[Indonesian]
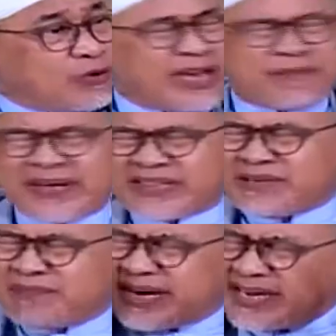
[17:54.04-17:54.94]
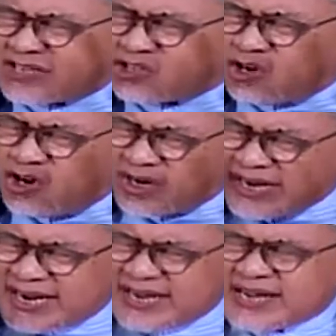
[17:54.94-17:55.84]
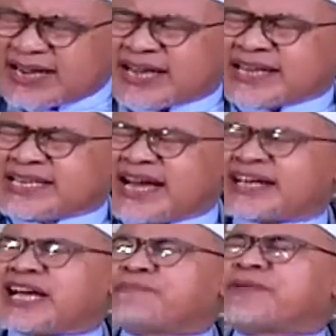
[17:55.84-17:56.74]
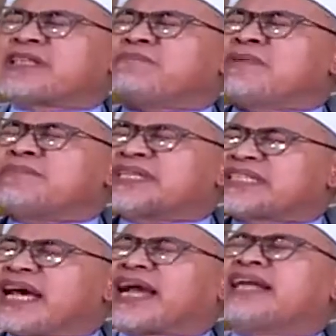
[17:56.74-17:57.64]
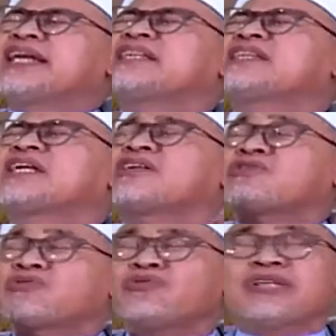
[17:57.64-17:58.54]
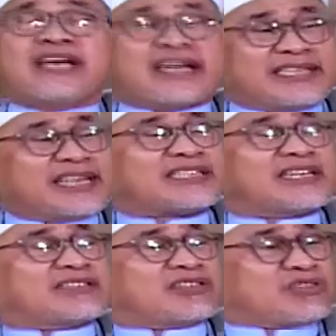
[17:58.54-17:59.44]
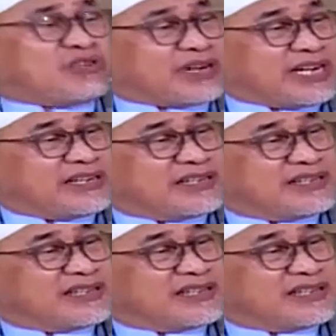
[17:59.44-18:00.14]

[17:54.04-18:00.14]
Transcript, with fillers: Wahai Fatimah, dia seorang yang dapat memisahkan antara ruh dengan jasad seseorang.